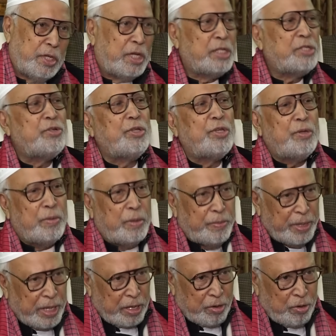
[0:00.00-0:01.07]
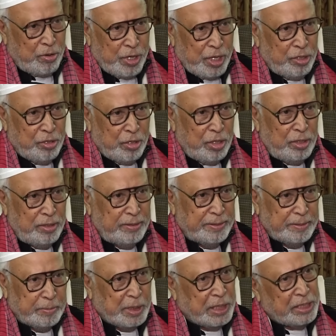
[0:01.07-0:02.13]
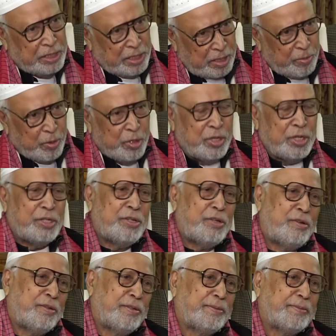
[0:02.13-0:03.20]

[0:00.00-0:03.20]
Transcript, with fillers: রাজনৈতিকভাবে আরও অনেক দল পাকিস্তানের পক্ষে ছিল